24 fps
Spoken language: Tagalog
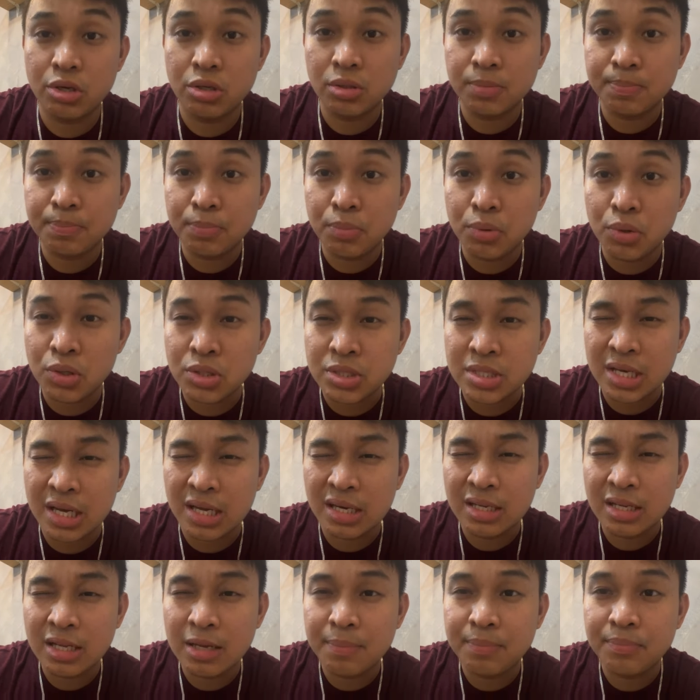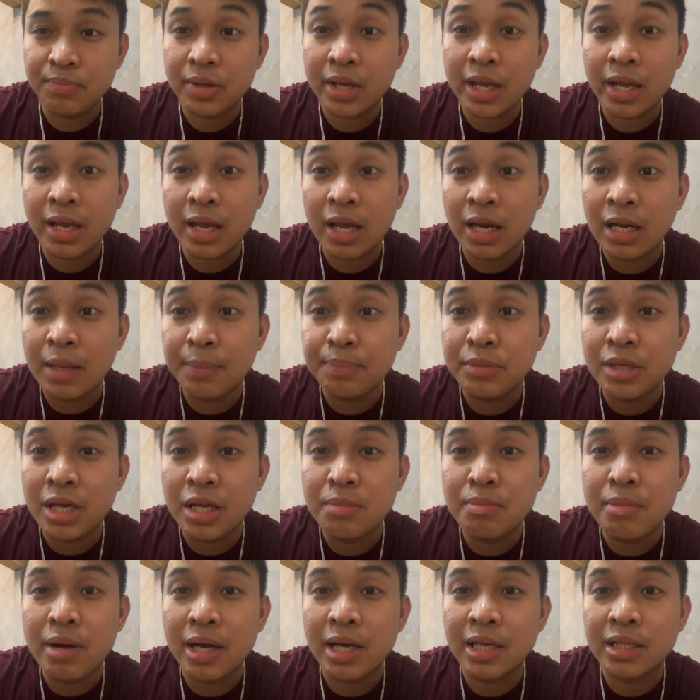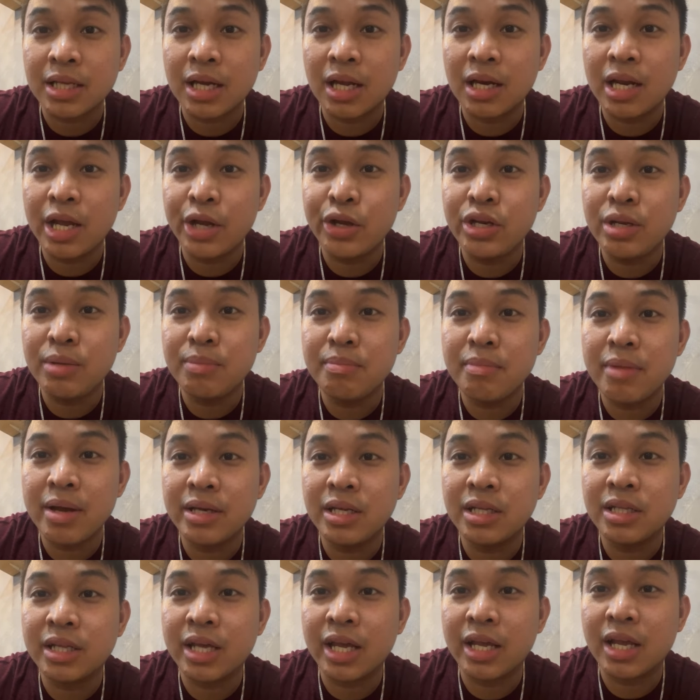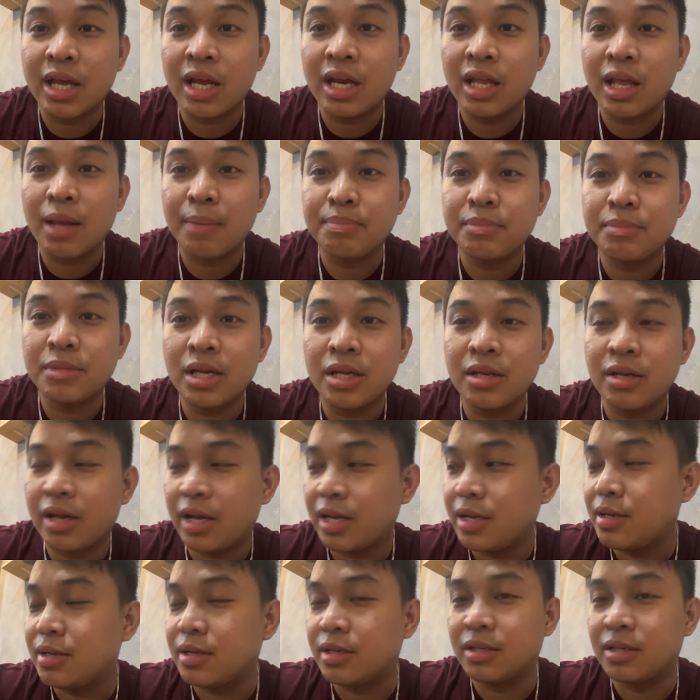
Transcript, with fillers: Shoutout po sa Kalingap, kay Kalingap Dan. Bakit ang layo ni Medit kay Kalingap Dan?